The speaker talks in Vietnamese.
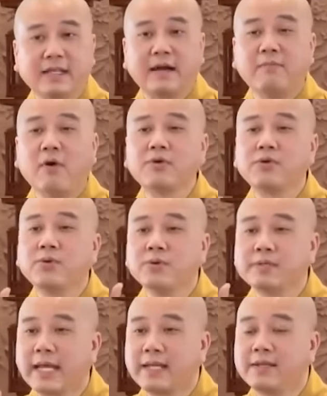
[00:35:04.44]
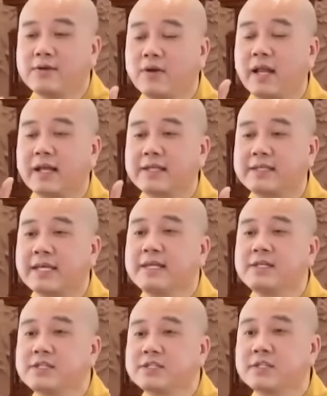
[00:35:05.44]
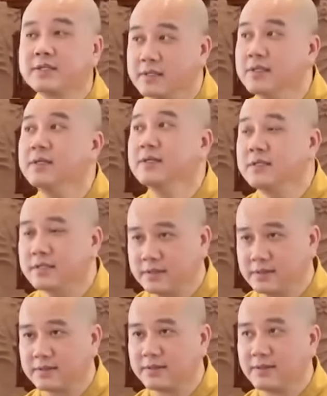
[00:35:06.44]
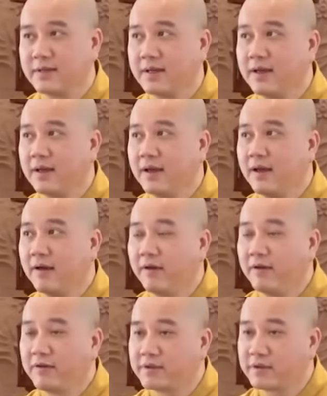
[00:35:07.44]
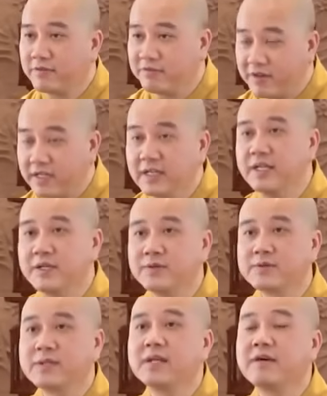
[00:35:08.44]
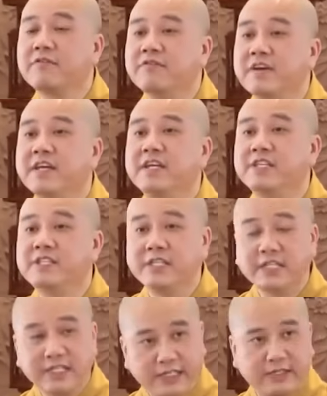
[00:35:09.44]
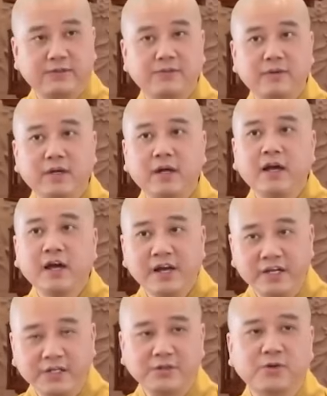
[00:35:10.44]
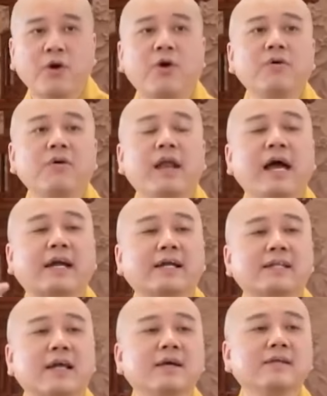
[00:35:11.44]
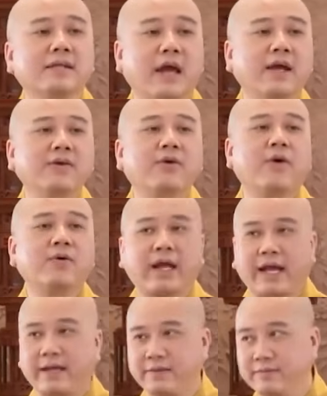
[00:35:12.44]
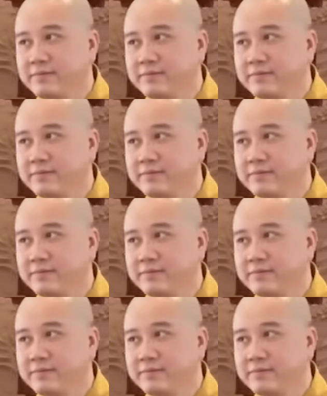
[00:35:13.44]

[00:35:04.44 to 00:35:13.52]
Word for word: là món thuốc chánh gọi là tránh sự lương dược vị liệu tức là vì trị liệu hình khô là cái thân thể khô gầy